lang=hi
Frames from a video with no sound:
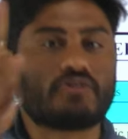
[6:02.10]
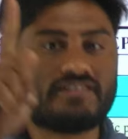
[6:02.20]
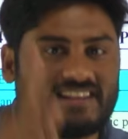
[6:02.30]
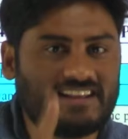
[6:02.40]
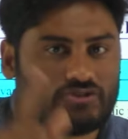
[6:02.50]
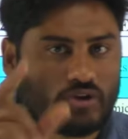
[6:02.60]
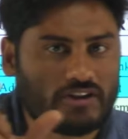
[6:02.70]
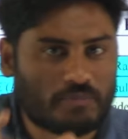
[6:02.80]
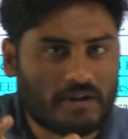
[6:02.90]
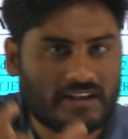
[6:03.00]
इसलिए
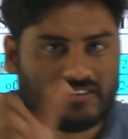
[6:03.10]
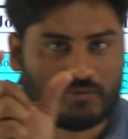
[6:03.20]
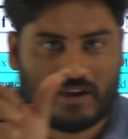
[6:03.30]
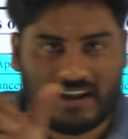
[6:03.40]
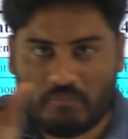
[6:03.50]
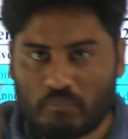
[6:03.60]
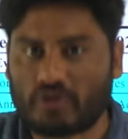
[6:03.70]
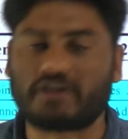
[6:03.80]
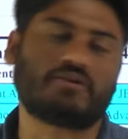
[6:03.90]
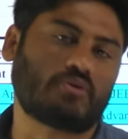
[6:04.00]
चॉइस फिलिंग इज़ वेरी
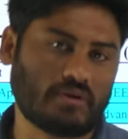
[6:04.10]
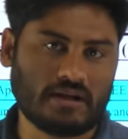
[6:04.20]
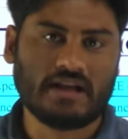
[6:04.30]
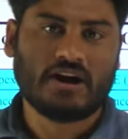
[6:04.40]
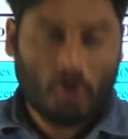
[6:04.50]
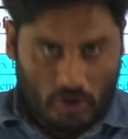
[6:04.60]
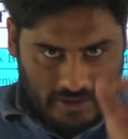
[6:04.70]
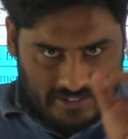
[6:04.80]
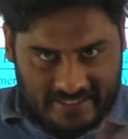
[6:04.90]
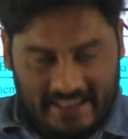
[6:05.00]
इंपॉर्टेंट रोल और
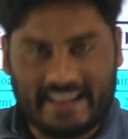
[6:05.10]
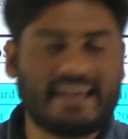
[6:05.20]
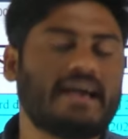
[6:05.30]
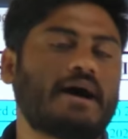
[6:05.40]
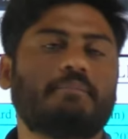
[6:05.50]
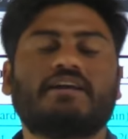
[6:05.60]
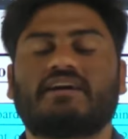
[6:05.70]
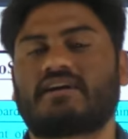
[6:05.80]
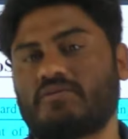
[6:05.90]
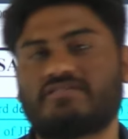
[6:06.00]
इसीलिए हमने
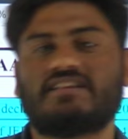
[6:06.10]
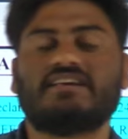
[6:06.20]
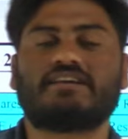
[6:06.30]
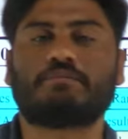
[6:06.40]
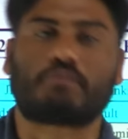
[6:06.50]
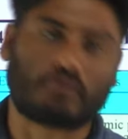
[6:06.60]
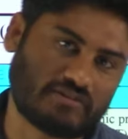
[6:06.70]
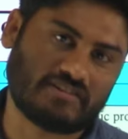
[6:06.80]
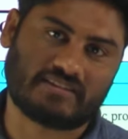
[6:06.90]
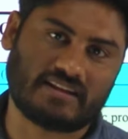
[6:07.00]
काउंसलिंग की
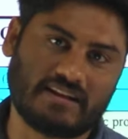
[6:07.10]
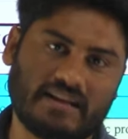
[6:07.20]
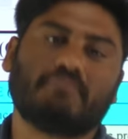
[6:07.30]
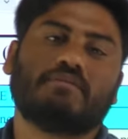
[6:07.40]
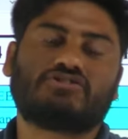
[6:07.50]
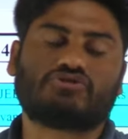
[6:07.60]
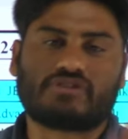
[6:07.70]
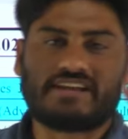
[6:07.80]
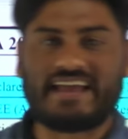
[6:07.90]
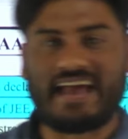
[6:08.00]
प्रोसेस के लिए बच्चों
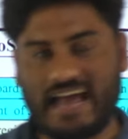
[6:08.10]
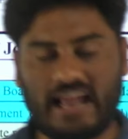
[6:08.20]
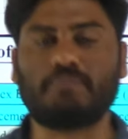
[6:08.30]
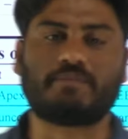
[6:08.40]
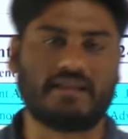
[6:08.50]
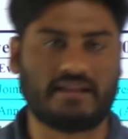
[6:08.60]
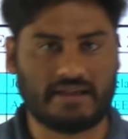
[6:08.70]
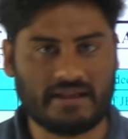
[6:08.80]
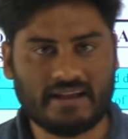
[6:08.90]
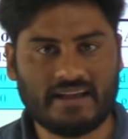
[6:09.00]
की हेल्प के लिए
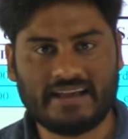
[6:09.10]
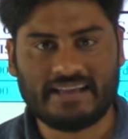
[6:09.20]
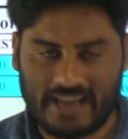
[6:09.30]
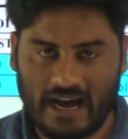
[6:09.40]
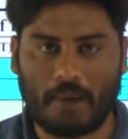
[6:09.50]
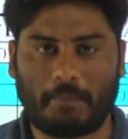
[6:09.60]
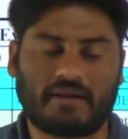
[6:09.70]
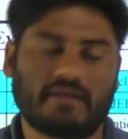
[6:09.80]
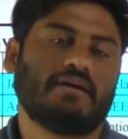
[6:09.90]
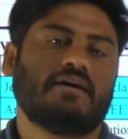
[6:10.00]
यहां
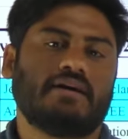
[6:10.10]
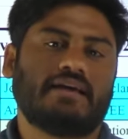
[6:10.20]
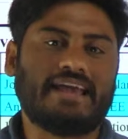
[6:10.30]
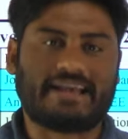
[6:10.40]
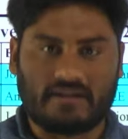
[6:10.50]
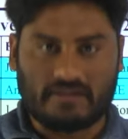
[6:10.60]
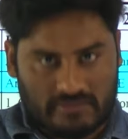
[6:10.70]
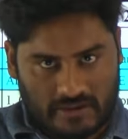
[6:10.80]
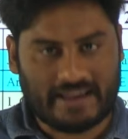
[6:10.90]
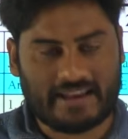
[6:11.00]
पर एक
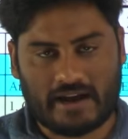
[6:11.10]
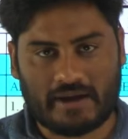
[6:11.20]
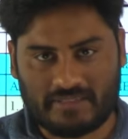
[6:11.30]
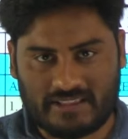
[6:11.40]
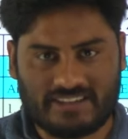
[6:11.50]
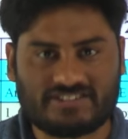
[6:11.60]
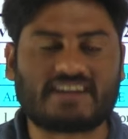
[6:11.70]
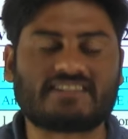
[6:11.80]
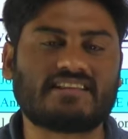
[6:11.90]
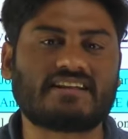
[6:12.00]
कहीं ना कहीं तीन
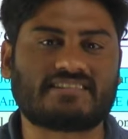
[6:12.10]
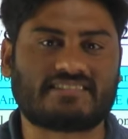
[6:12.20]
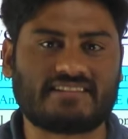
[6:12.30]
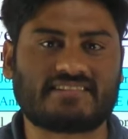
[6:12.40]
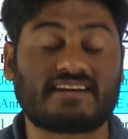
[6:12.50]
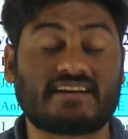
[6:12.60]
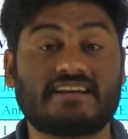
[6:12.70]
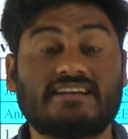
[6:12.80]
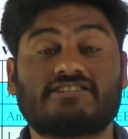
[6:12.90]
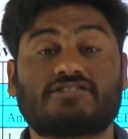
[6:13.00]
चार दिन का सेशन
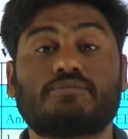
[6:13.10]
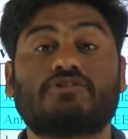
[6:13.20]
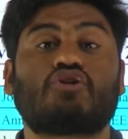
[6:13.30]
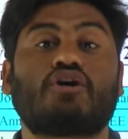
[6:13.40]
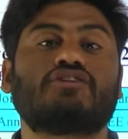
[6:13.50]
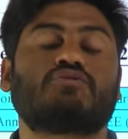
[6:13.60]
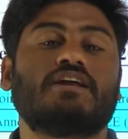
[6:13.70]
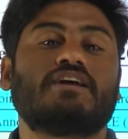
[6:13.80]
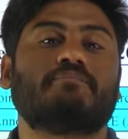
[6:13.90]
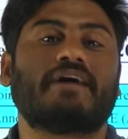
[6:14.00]
करेंगे जिसमें चॉइस
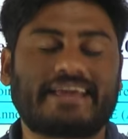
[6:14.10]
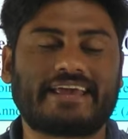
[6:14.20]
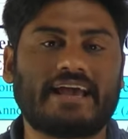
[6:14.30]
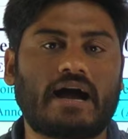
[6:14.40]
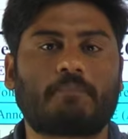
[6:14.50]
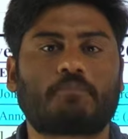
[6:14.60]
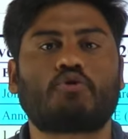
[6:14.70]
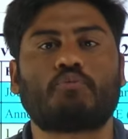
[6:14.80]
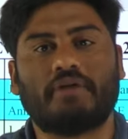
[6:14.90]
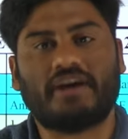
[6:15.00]
फिलिंग भर के
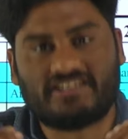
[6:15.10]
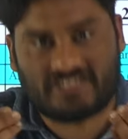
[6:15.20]
आपको भेज